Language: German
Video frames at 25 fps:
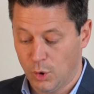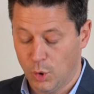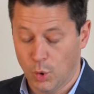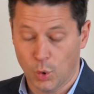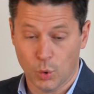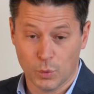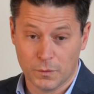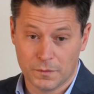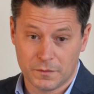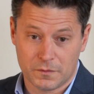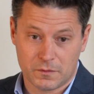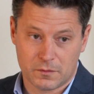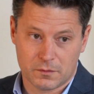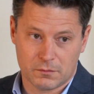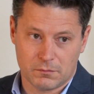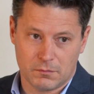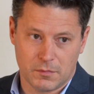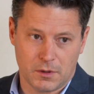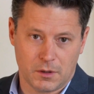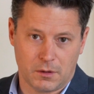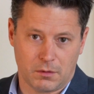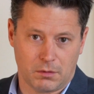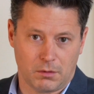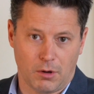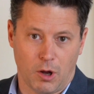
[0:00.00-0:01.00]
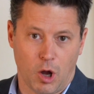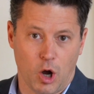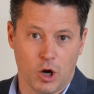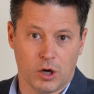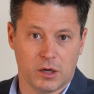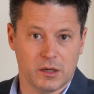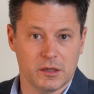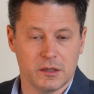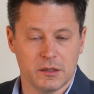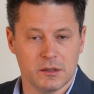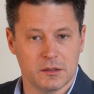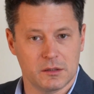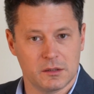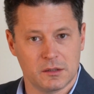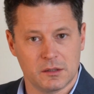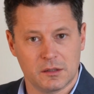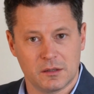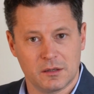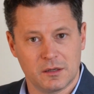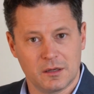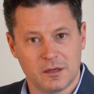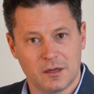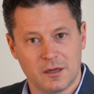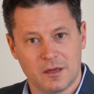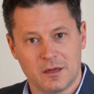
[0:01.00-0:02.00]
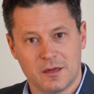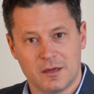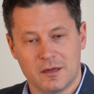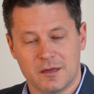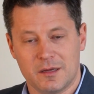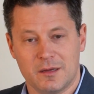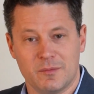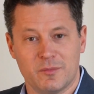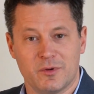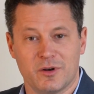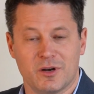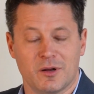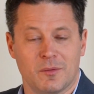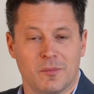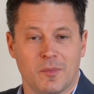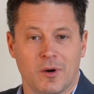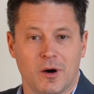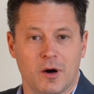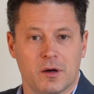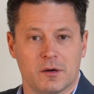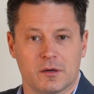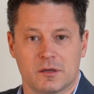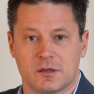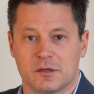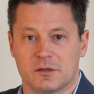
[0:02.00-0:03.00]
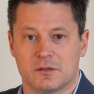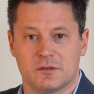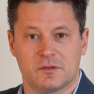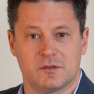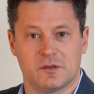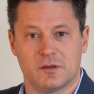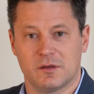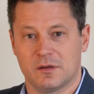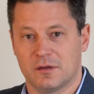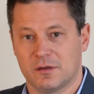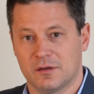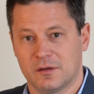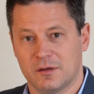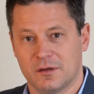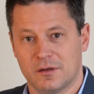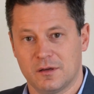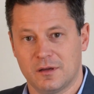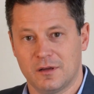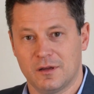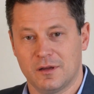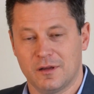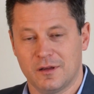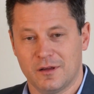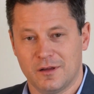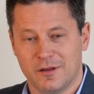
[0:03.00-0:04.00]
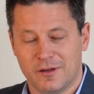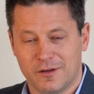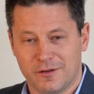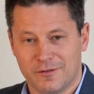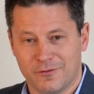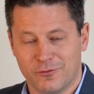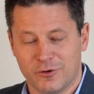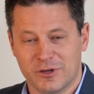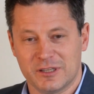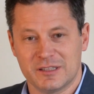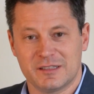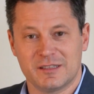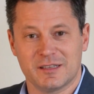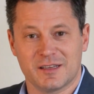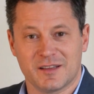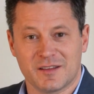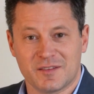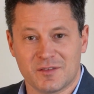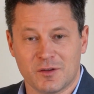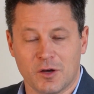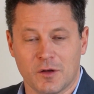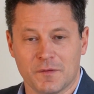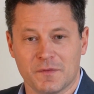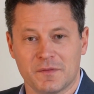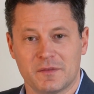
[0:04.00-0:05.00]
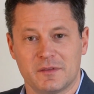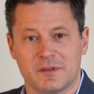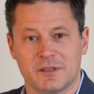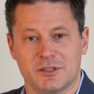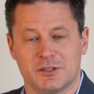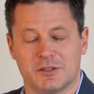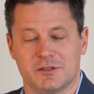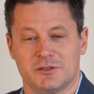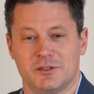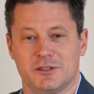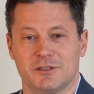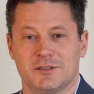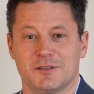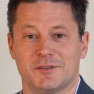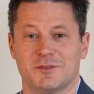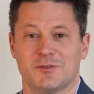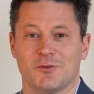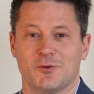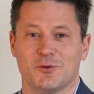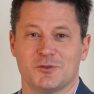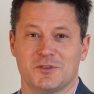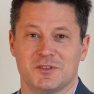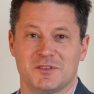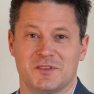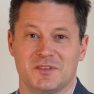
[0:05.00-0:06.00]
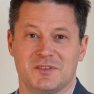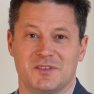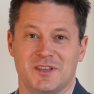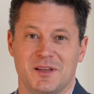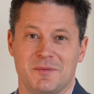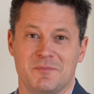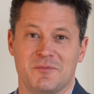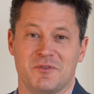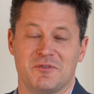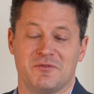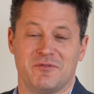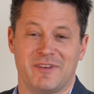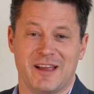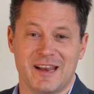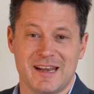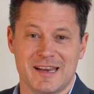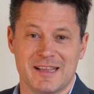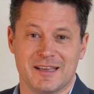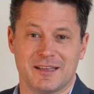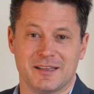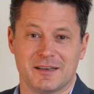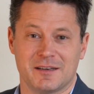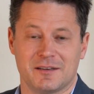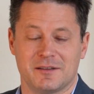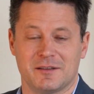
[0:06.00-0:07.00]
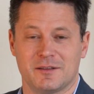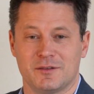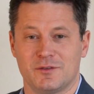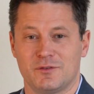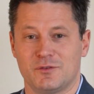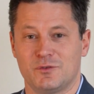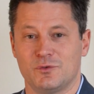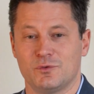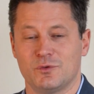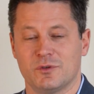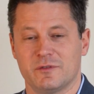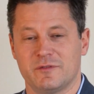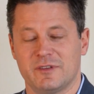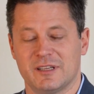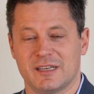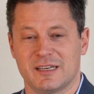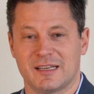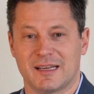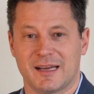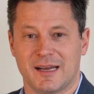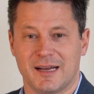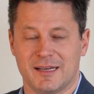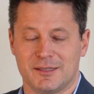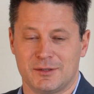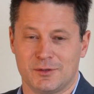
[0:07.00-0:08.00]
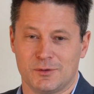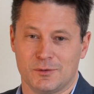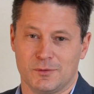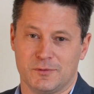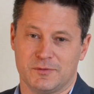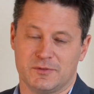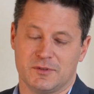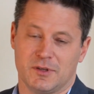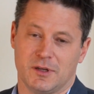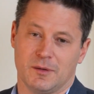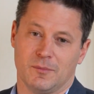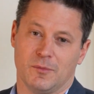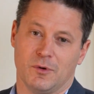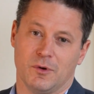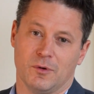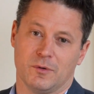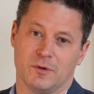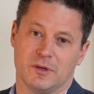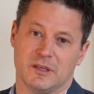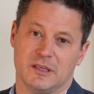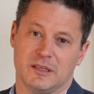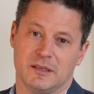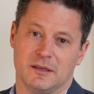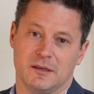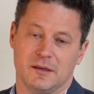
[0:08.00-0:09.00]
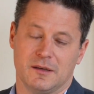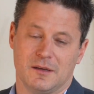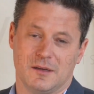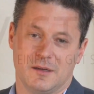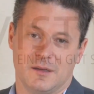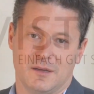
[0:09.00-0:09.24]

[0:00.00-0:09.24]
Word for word: und wir agieren in einem Markt, der interessant ist. Es ist nicht so, dass es immer weniger zu tun wird in der Ophthalmologie.